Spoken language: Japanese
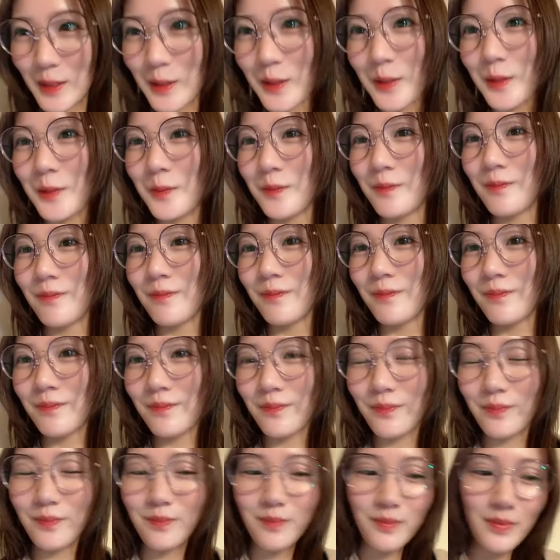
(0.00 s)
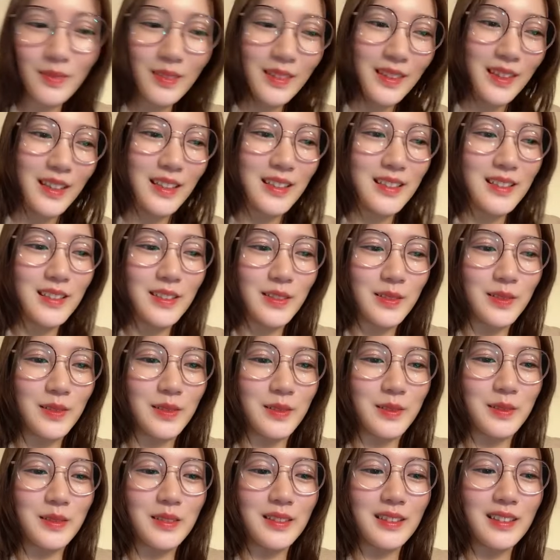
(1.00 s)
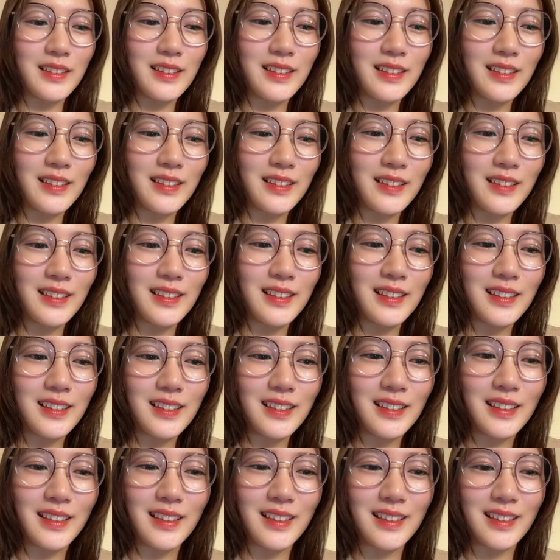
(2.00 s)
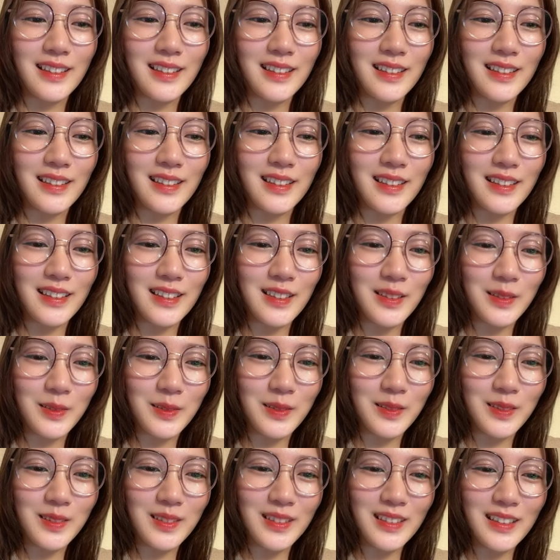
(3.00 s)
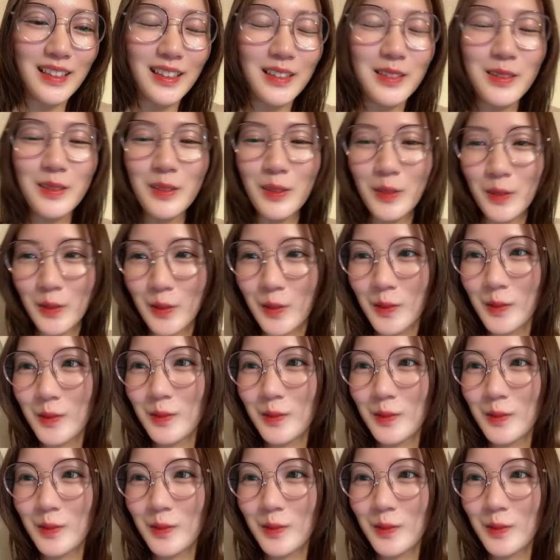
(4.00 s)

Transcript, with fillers: そうそうだからそうあるのよ